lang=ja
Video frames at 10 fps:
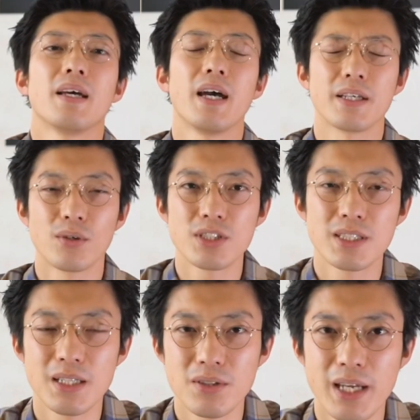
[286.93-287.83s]
はい、こち
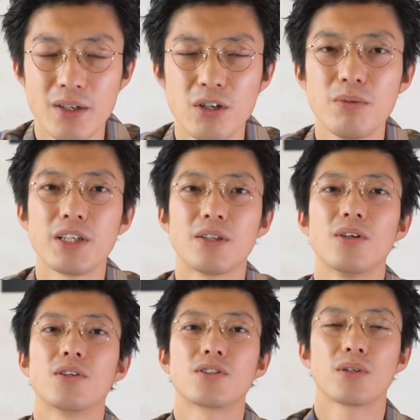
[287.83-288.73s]
らのね小森
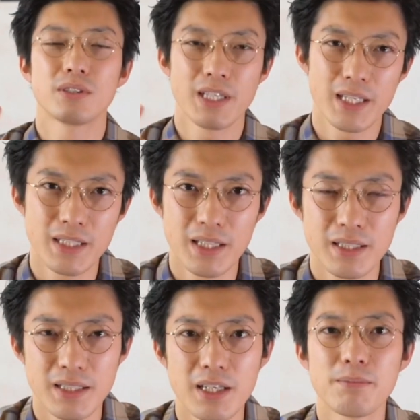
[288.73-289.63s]
の直営店
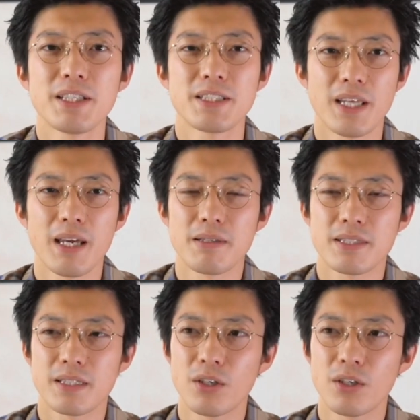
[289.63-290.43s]
になりまして、